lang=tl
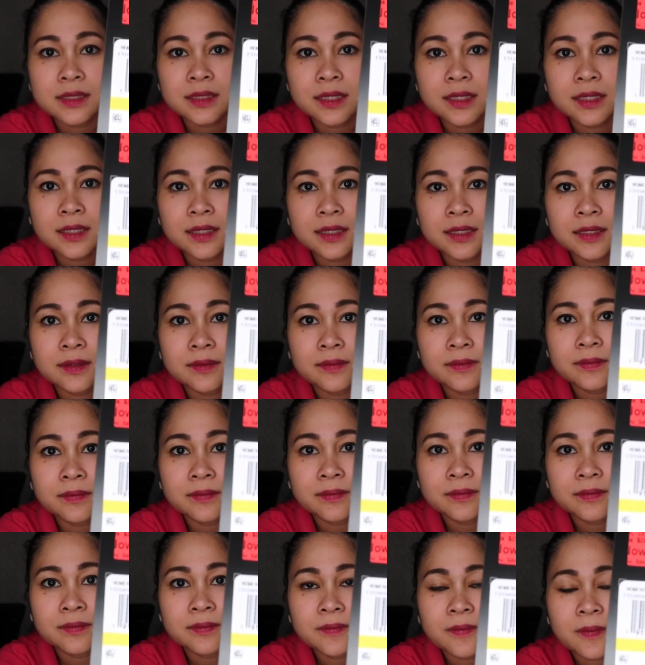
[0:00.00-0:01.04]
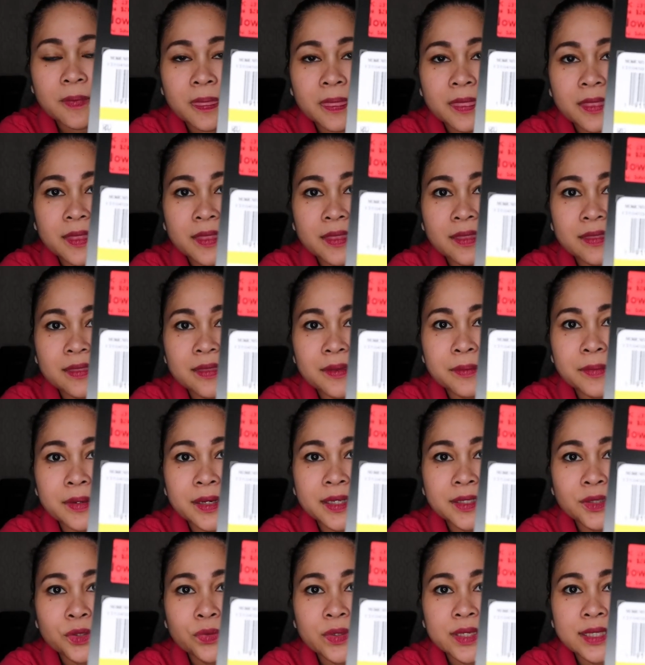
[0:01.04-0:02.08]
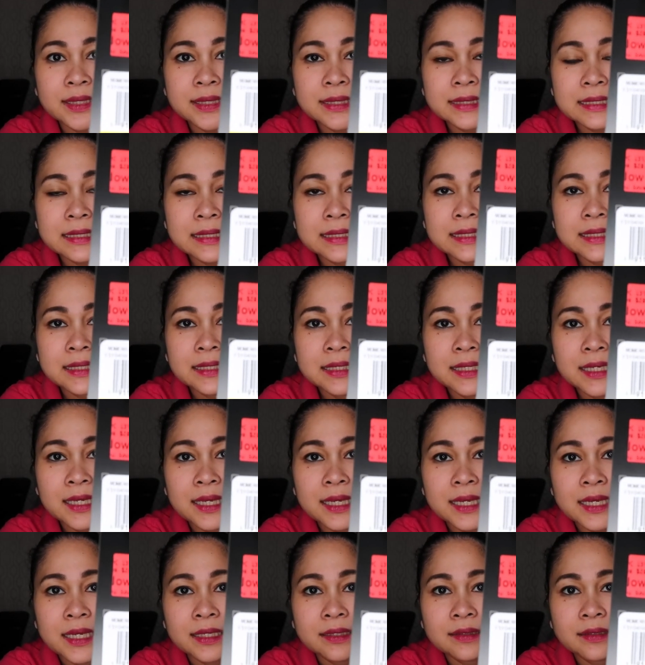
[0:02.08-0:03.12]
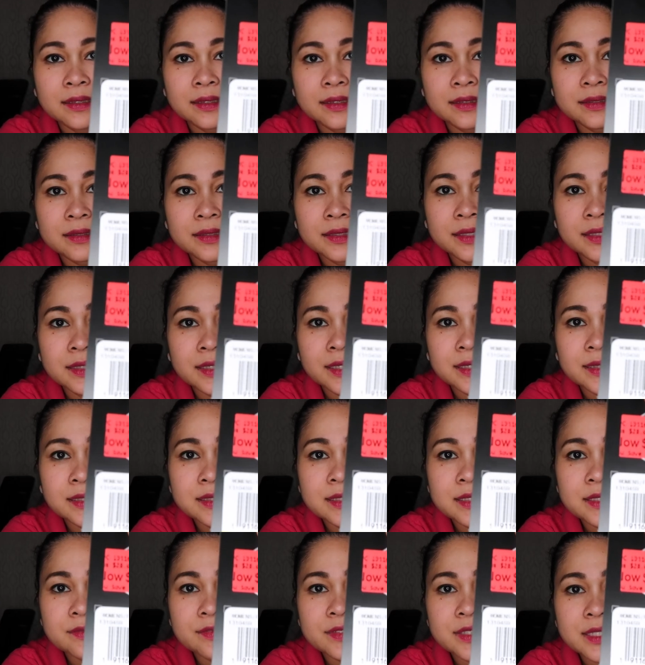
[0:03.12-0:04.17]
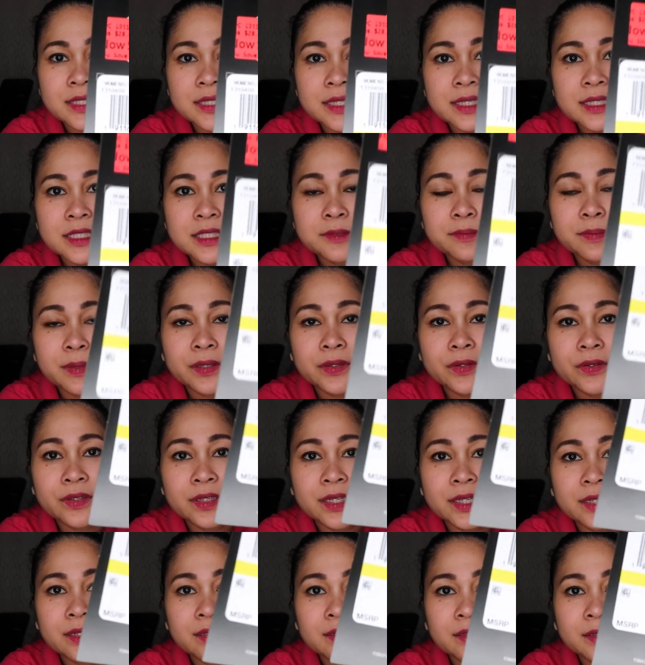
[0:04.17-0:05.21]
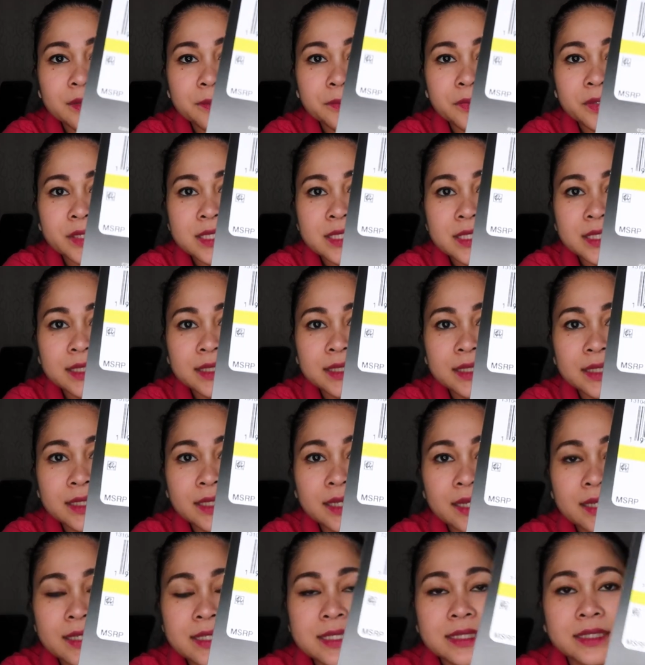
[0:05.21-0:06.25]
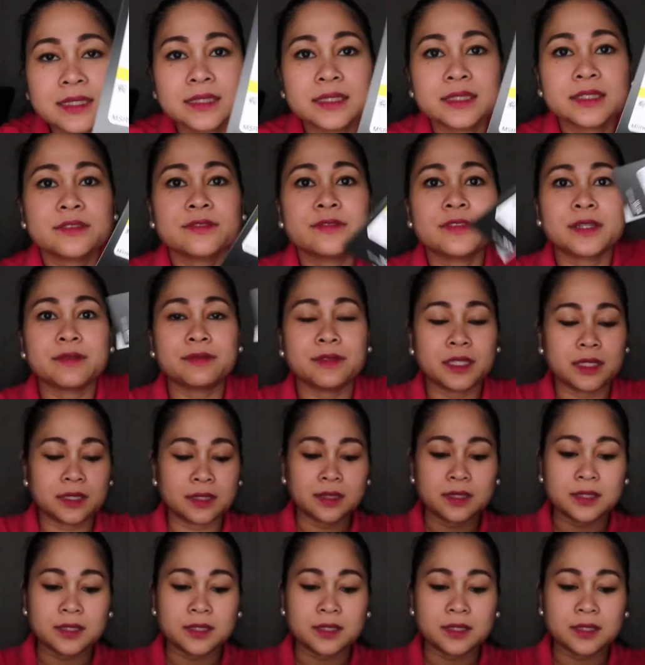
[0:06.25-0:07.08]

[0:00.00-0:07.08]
Ayan. Diba? $20 and 97 cents. Pero regular price niya talaga is $35.